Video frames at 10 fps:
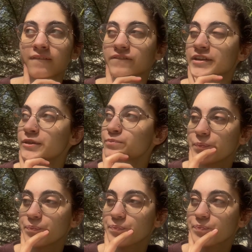Film
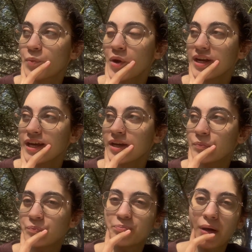böyle
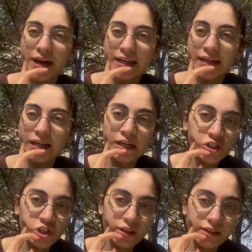belgene
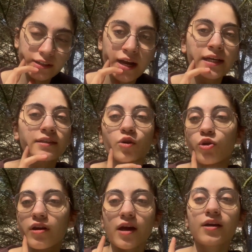acıların kadını
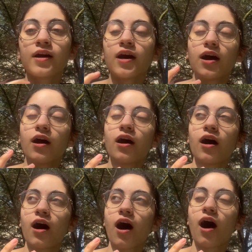olarak
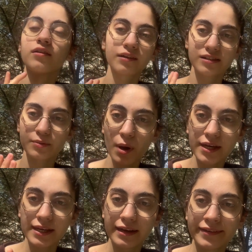
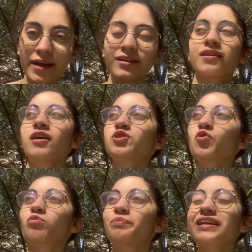anlatmak yerine daha
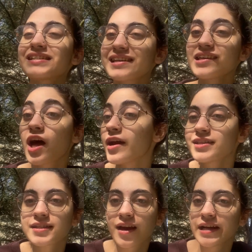çok bir insanın
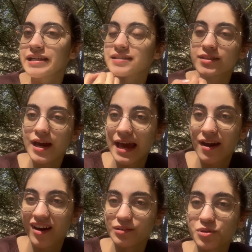hayat hikayesini ele
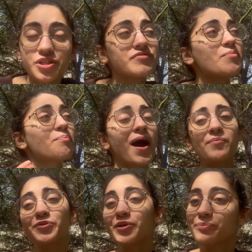almıştı ve
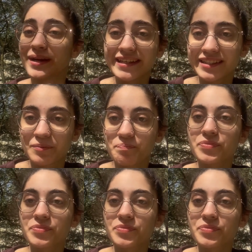ben buna bayıldım.